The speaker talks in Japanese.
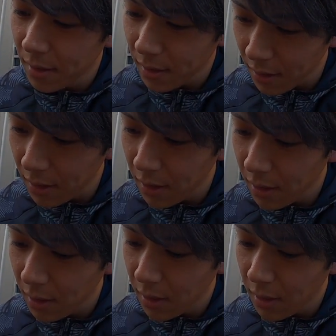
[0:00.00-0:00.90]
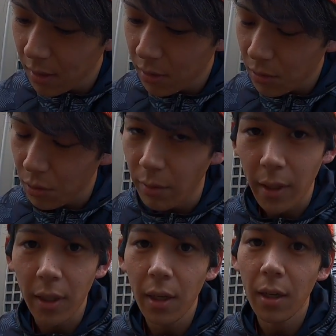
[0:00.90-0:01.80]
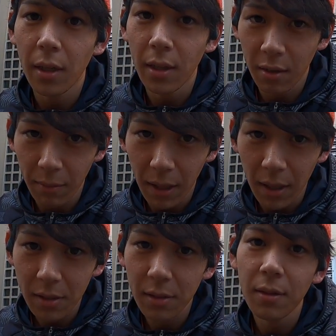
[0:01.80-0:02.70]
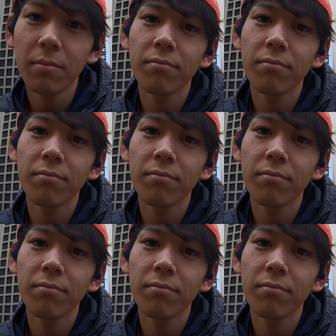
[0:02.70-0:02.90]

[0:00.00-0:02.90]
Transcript: はい。というわけで行ってきます。